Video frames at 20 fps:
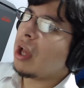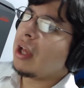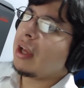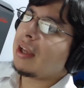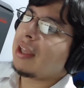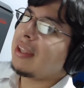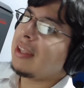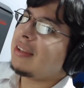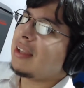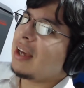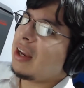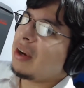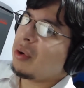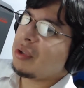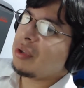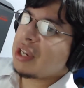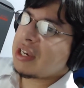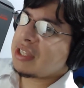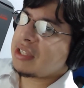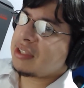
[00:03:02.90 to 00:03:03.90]
quizá algo
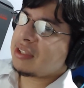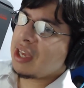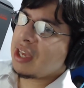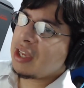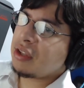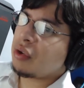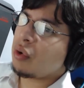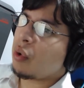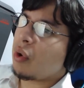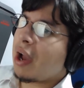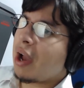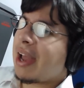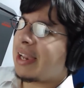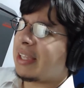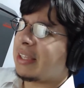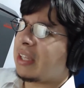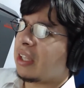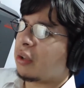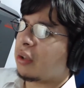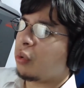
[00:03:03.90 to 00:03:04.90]
de diseño,
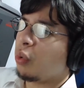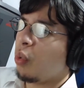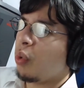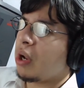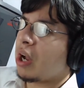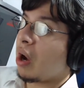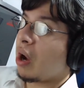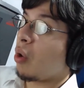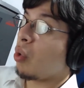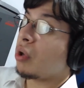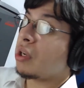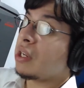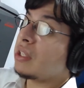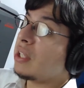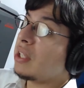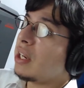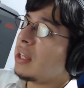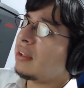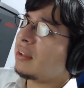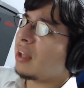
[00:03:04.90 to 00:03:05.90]
arquitectura o
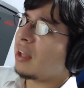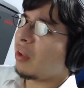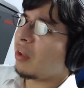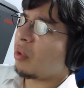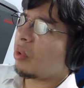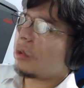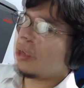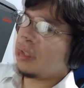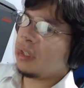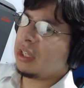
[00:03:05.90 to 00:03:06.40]
renderizado,